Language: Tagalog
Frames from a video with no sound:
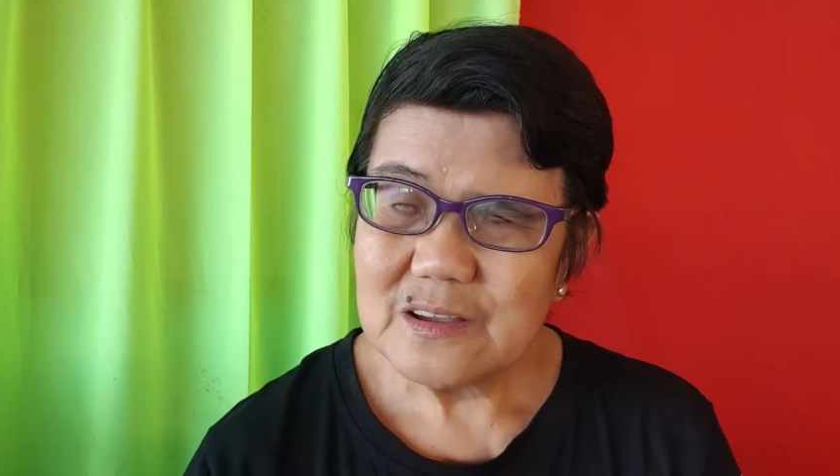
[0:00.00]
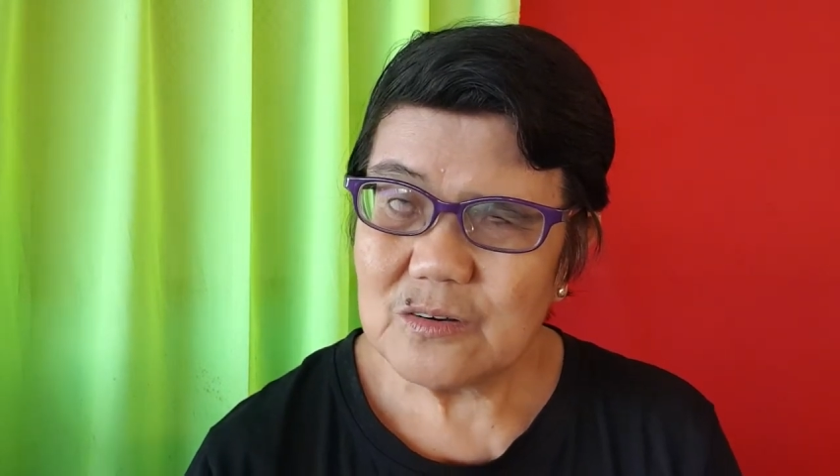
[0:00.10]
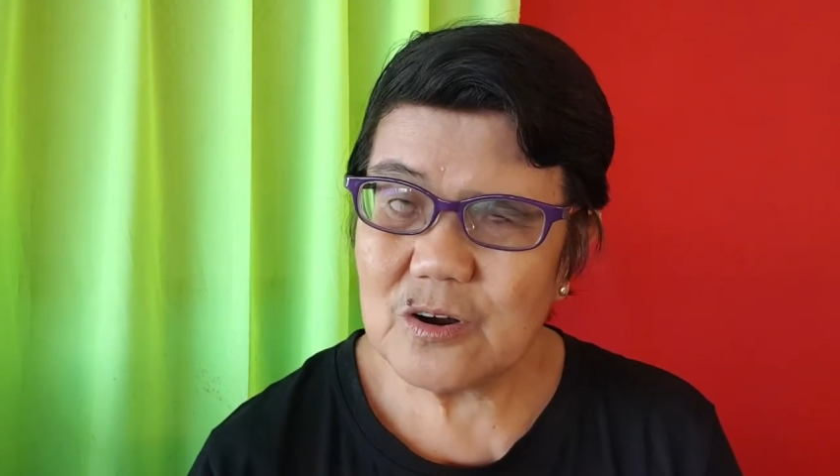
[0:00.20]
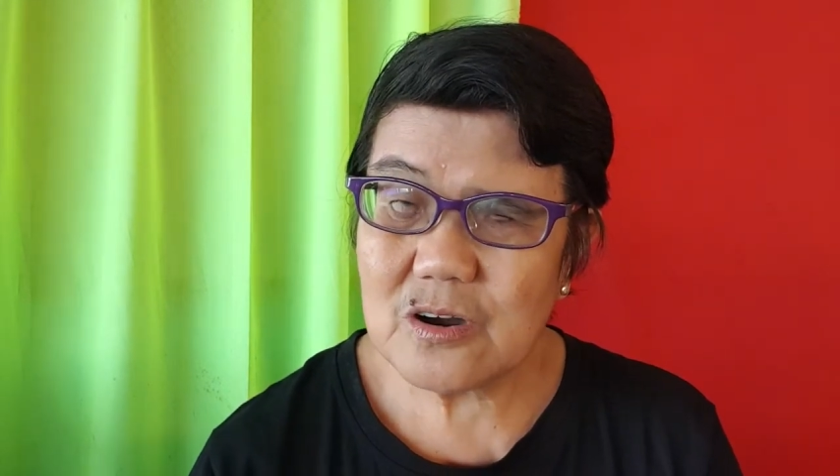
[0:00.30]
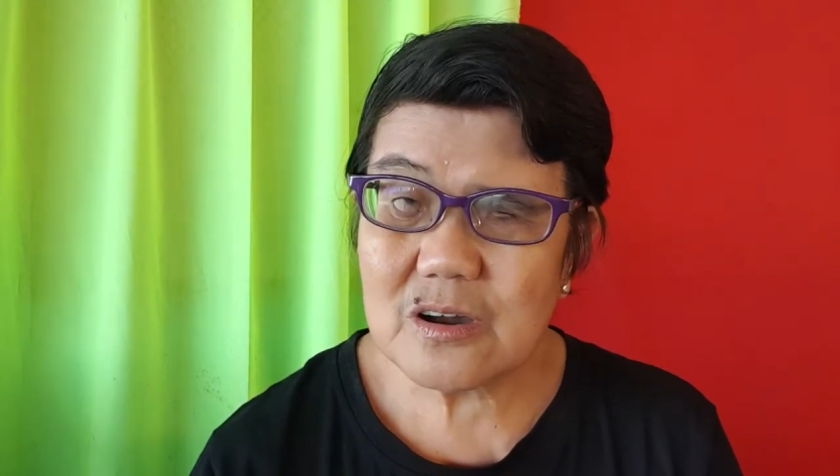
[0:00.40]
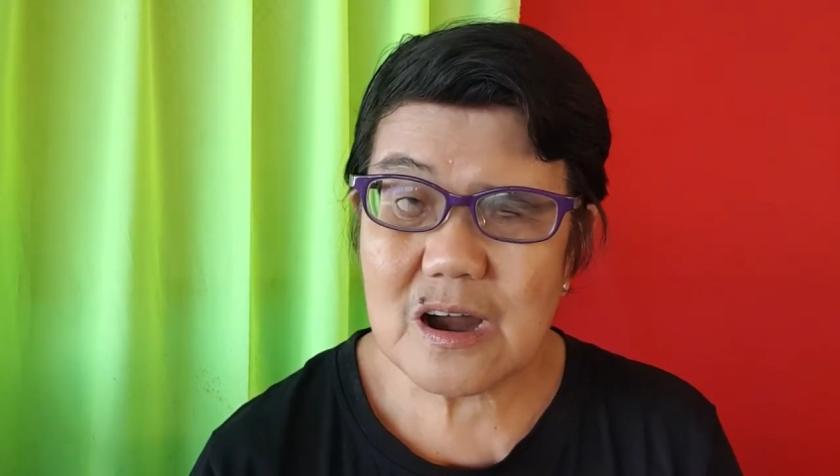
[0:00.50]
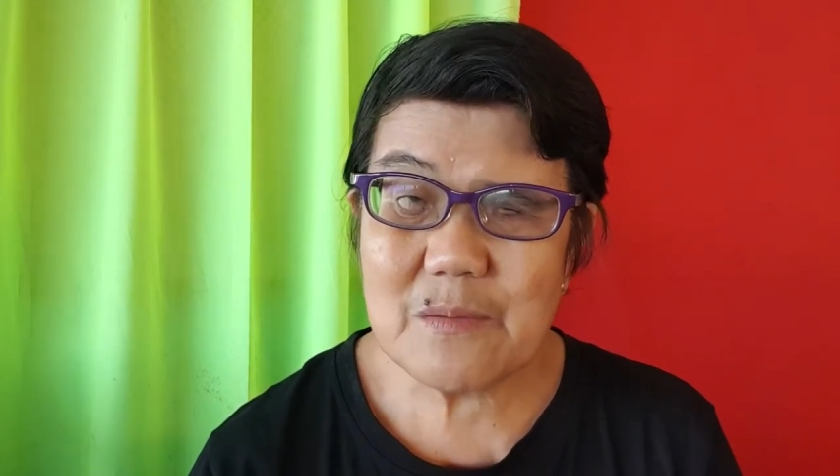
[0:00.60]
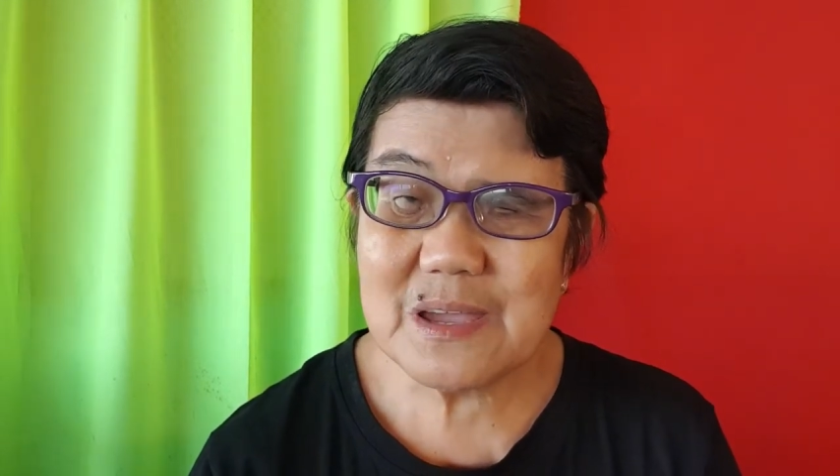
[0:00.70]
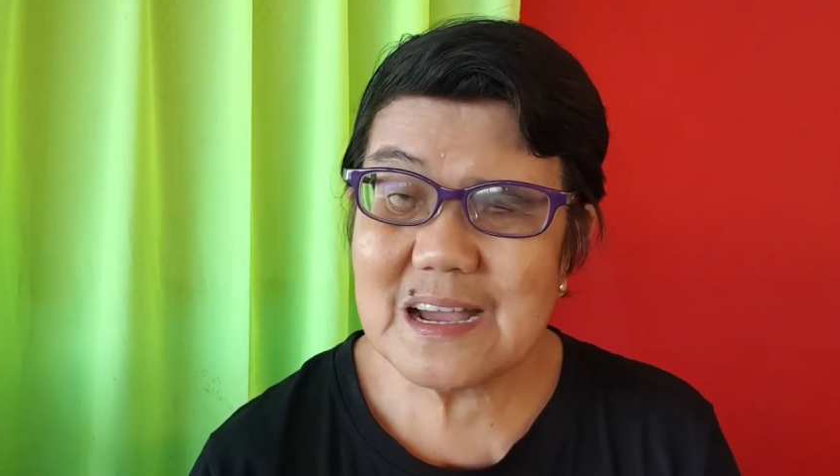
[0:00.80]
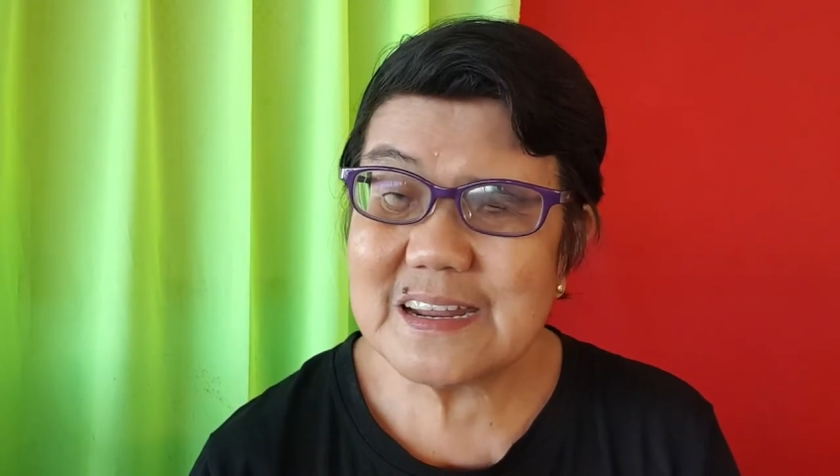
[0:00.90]
or
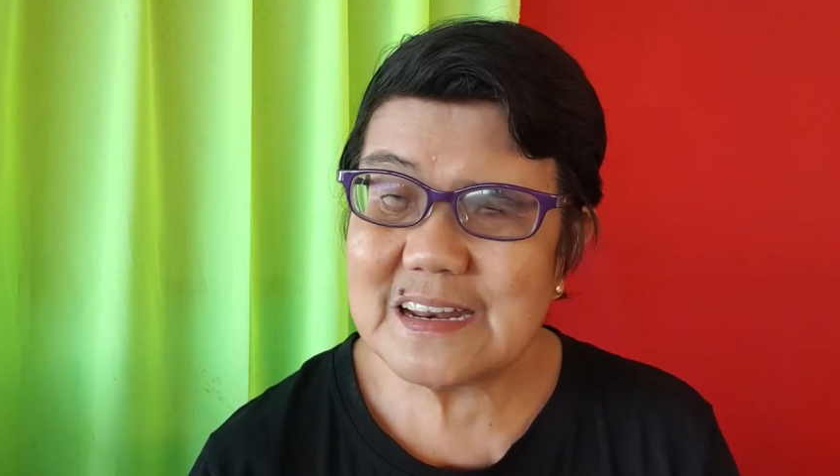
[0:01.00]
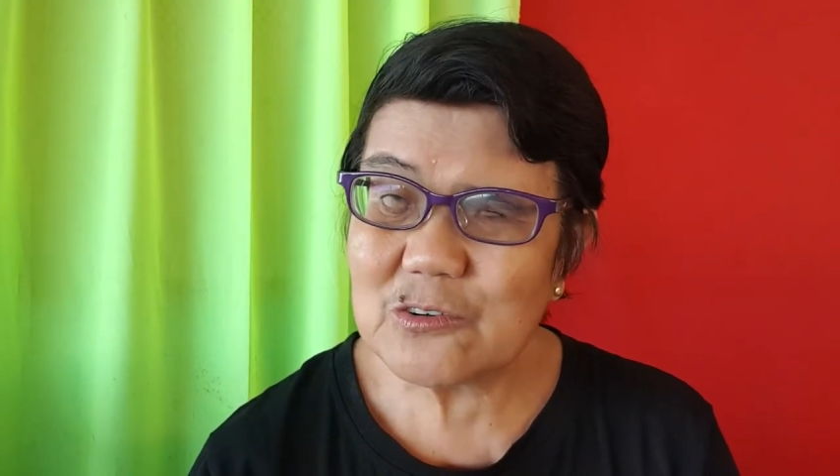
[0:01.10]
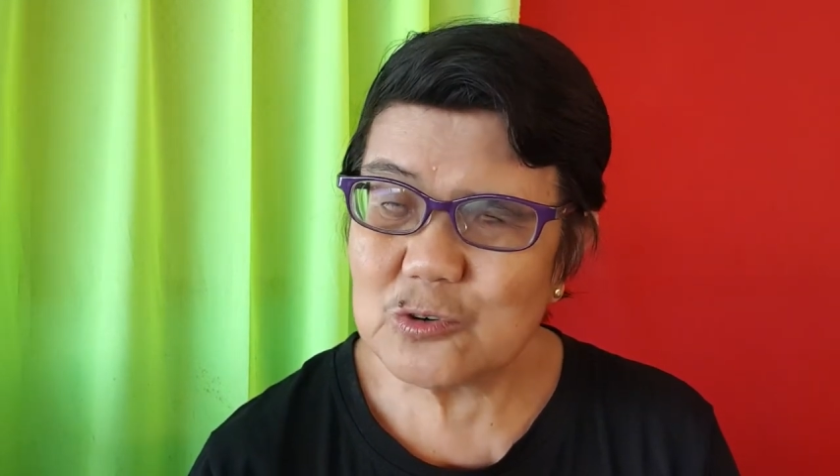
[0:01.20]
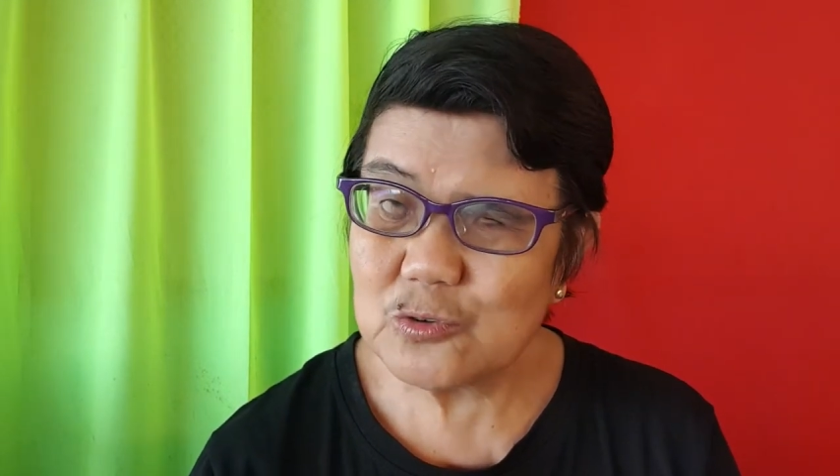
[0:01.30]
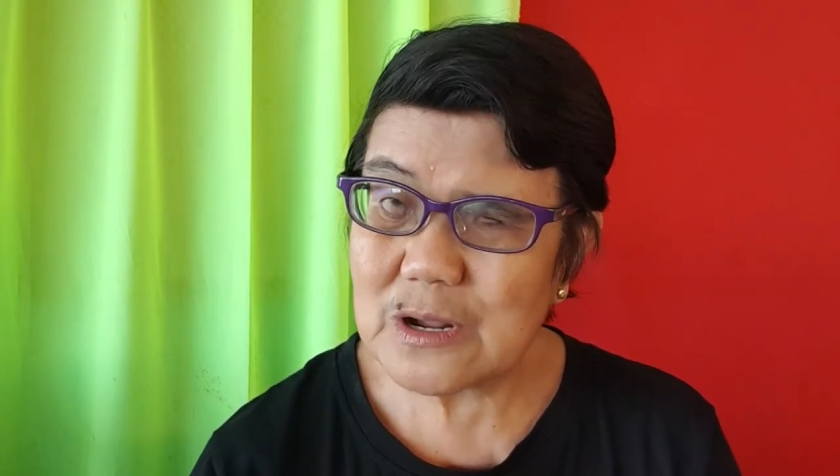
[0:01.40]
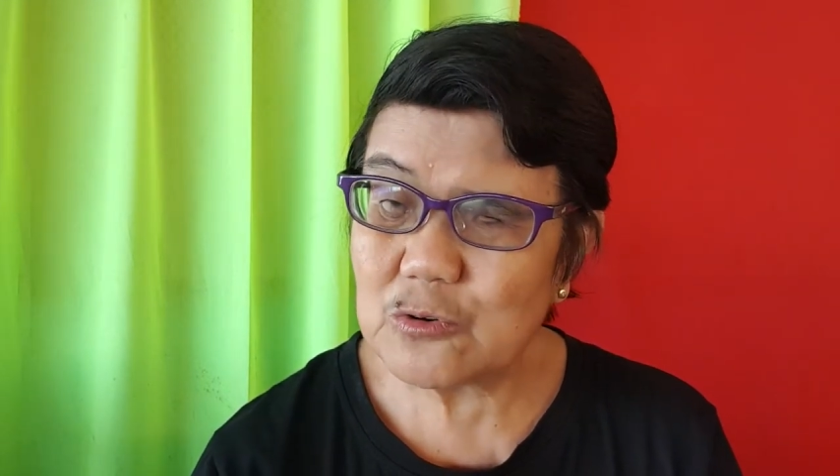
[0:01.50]
abi gani na kung doon